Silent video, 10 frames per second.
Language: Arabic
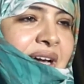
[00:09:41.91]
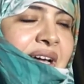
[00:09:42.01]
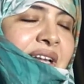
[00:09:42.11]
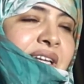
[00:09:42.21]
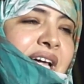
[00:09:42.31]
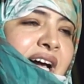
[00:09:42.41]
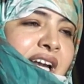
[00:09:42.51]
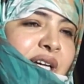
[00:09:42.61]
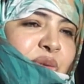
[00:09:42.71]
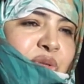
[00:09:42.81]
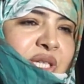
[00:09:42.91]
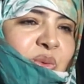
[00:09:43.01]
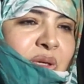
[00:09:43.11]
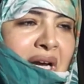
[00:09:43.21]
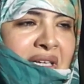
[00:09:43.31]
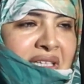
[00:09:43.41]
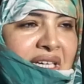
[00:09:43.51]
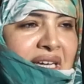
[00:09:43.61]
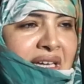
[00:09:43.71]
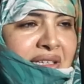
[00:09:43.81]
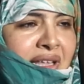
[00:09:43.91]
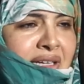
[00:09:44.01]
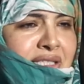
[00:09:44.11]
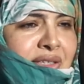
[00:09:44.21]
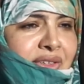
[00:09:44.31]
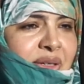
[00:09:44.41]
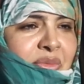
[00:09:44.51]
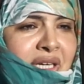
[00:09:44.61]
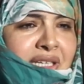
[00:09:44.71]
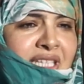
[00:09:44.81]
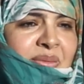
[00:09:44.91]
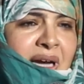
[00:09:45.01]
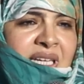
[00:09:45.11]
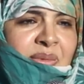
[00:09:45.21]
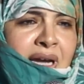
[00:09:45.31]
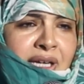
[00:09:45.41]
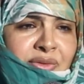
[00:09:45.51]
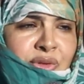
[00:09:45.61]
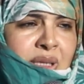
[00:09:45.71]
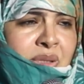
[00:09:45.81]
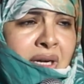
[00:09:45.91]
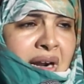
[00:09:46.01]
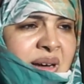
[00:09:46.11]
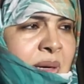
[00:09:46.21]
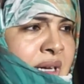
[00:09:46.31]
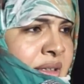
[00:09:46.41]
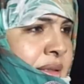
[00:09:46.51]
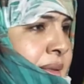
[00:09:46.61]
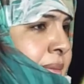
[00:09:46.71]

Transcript: لا لا تسولي عنك كانك غرست فيهم من الإيمان ما يعرفون به الرحمن